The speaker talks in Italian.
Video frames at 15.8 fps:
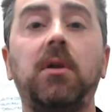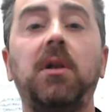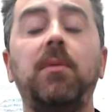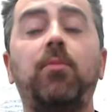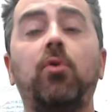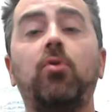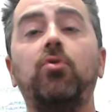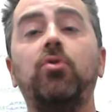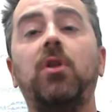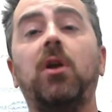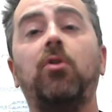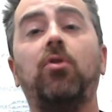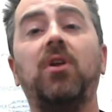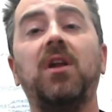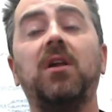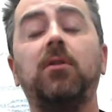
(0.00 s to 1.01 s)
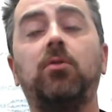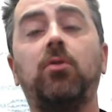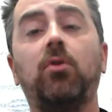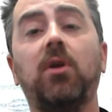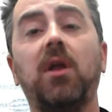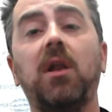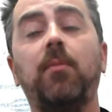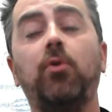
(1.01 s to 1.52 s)
L'ipocondria non è altro
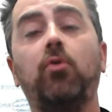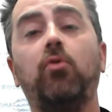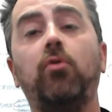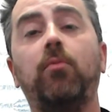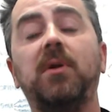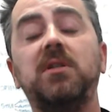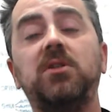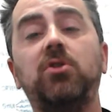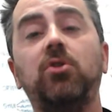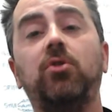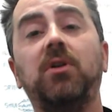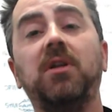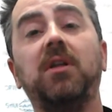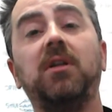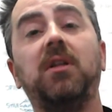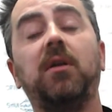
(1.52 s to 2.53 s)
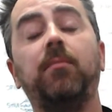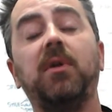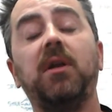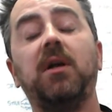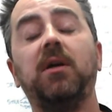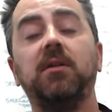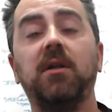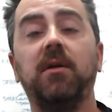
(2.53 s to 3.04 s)
che la preoccupazione
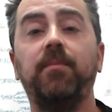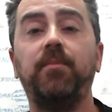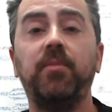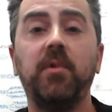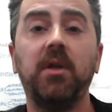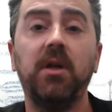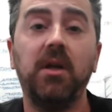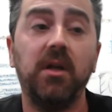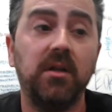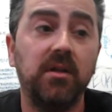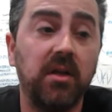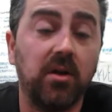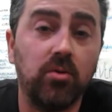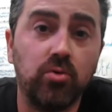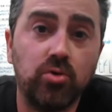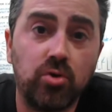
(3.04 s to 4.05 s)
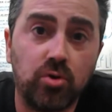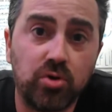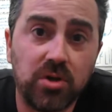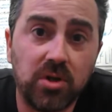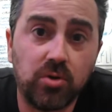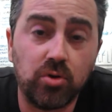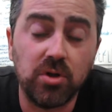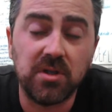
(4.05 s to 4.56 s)
determinata dal nostro stato di